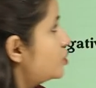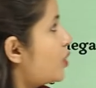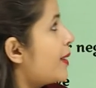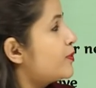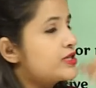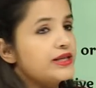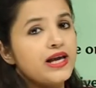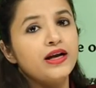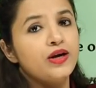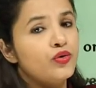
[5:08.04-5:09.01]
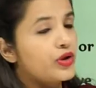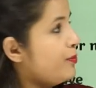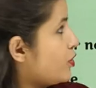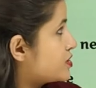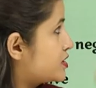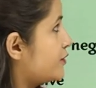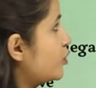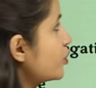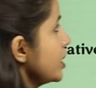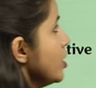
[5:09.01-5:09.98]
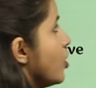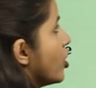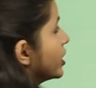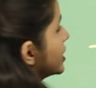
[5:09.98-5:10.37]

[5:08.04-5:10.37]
तो आप उसे क्या कहोगे पॉजिटिव लोगे और